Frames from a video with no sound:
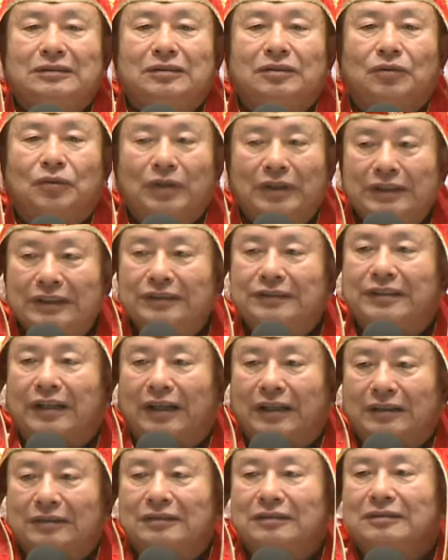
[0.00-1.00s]
微利
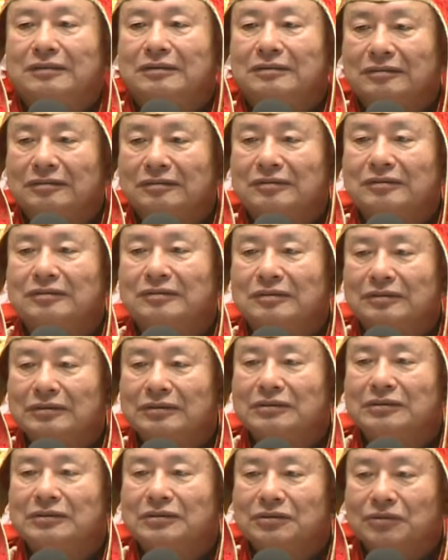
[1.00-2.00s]
财的，
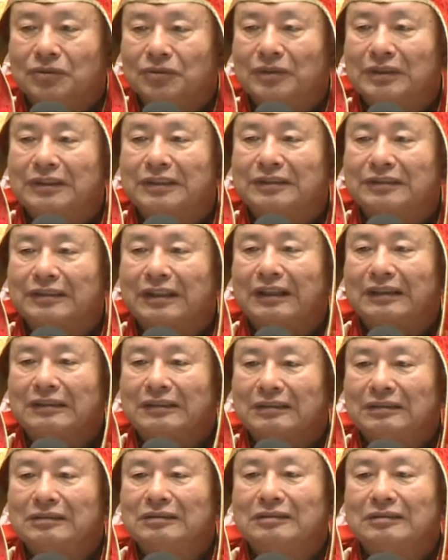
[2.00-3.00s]
微利财的
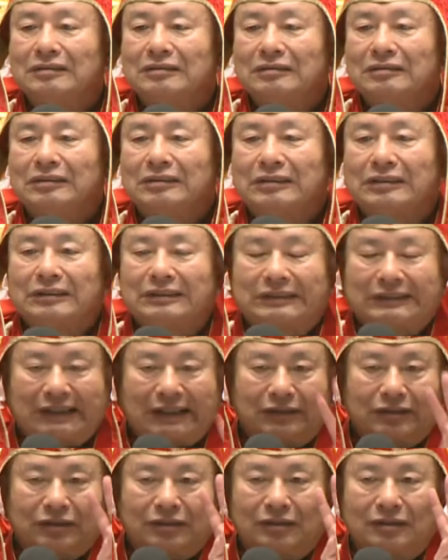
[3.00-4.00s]

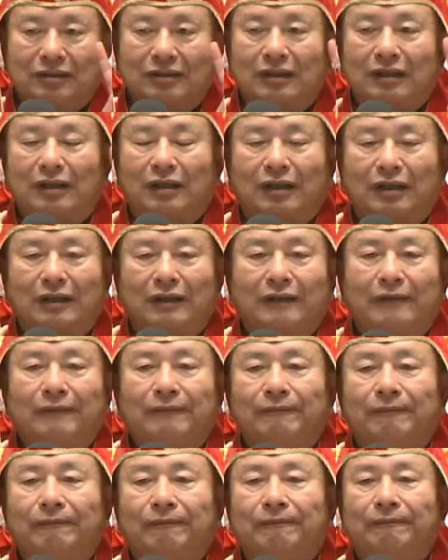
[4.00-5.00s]
三啊
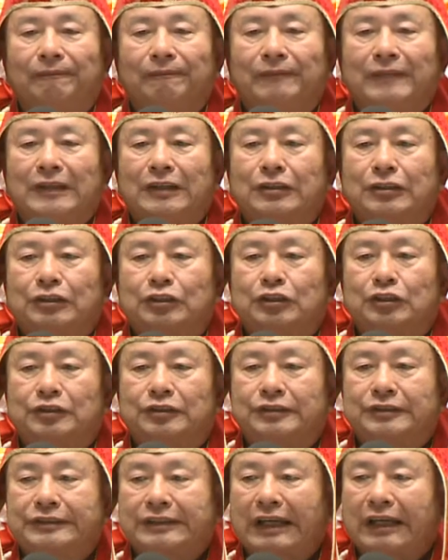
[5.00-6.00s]

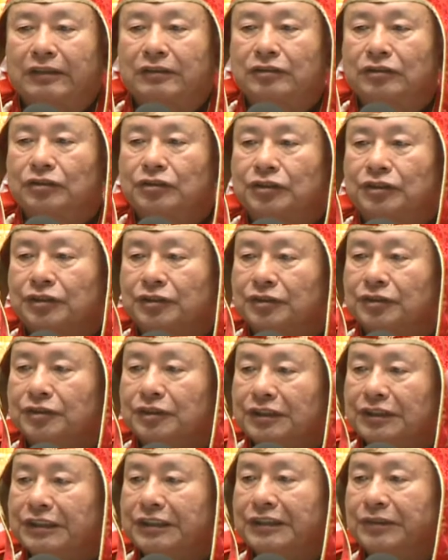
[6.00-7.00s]
三十
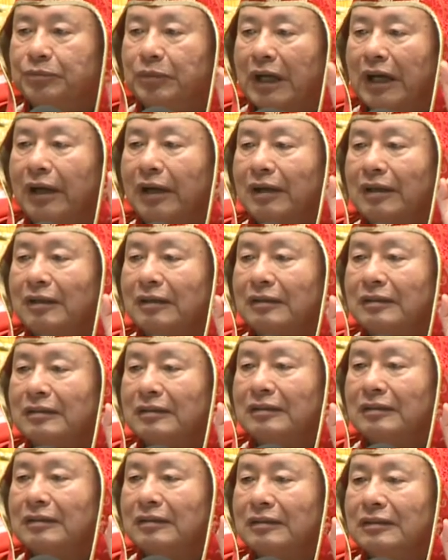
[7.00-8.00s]
亿吧，
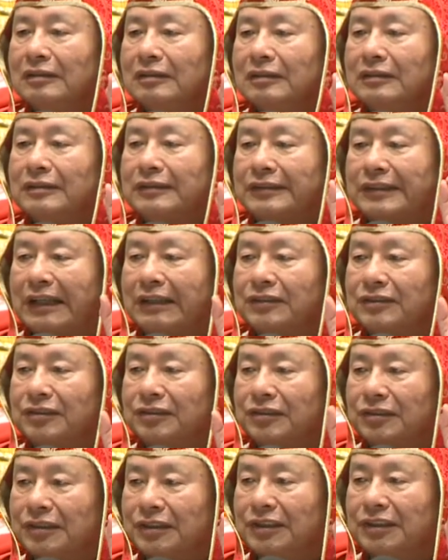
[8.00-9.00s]
三
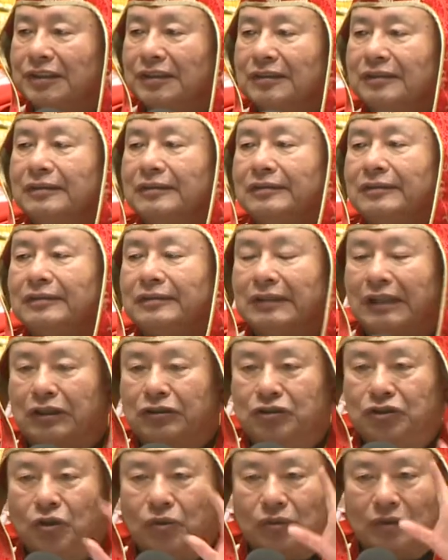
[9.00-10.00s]
十亿，他
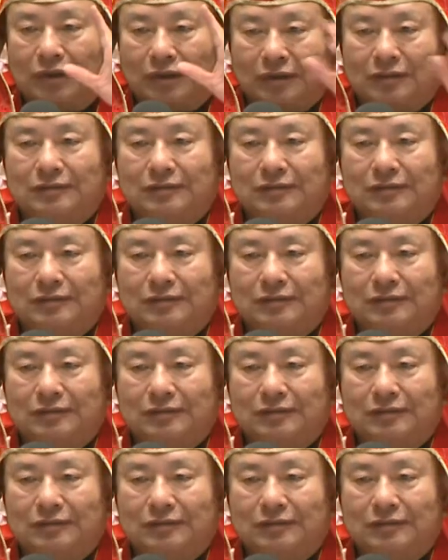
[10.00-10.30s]
中了。